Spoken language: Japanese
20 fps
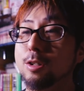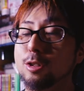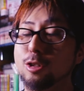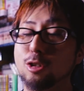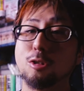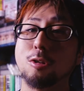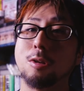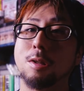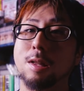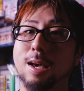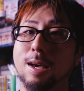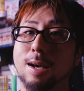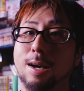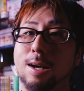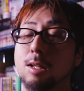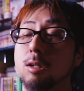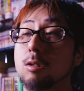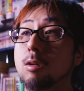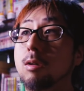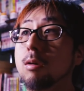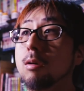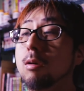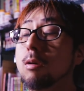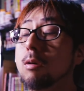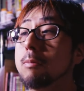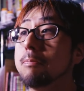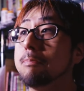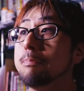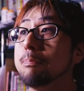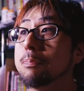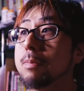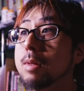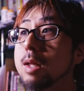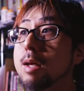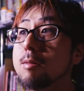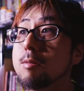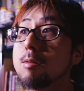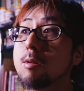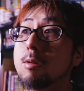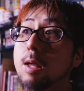ちょっとね、あの
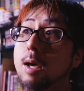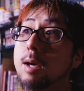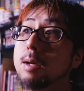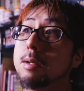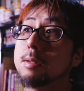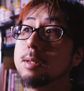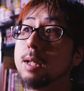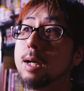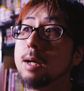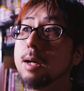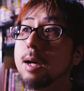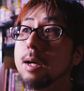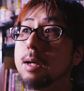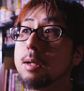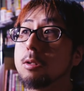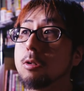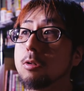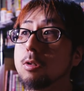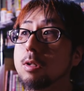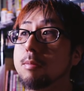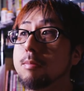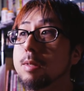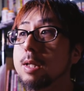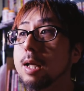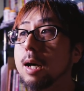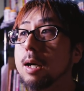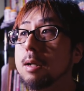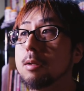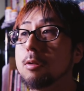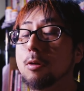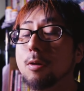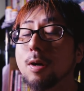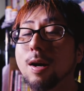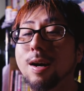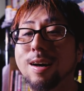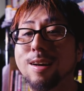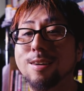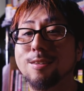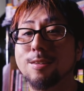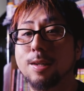テストで何回か撮ってみた動画
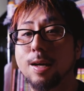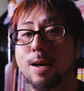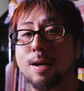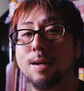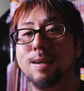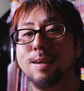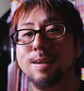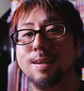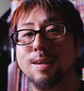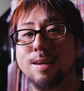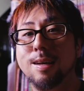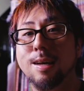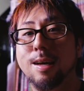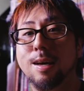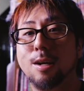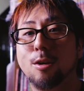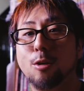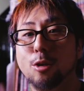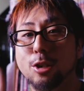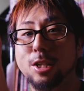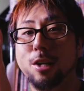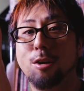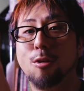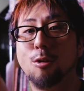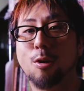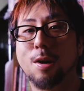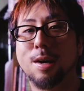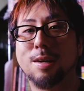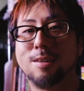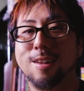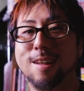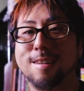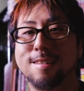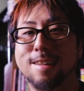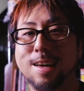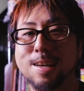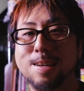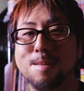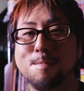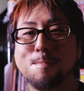があるんで、えー、こちらをご覧くだ
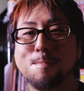さい。